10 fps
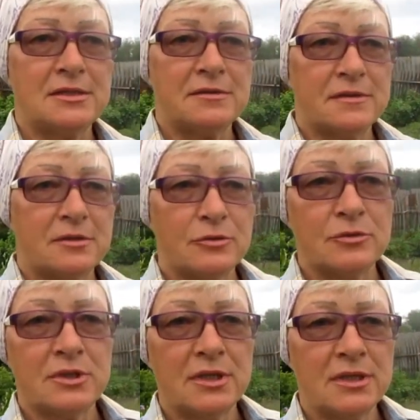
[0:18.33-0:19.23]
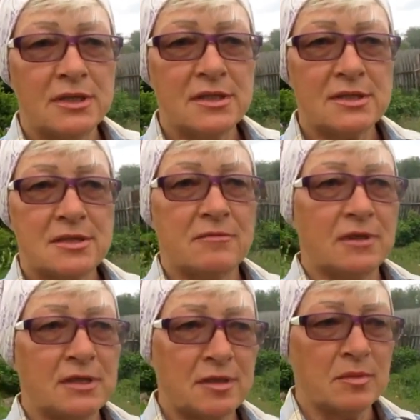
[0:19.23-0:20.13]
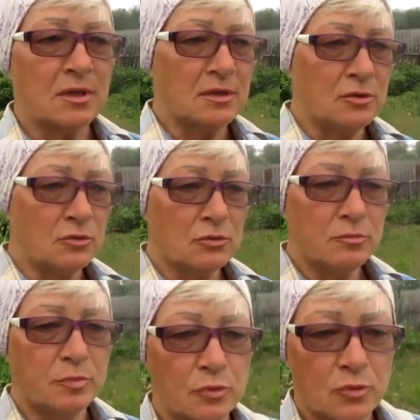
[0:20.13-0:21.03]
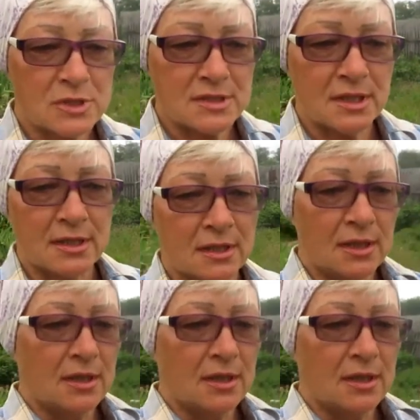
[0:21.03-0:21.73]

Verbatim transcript: цветут ирисы в этом году поздно.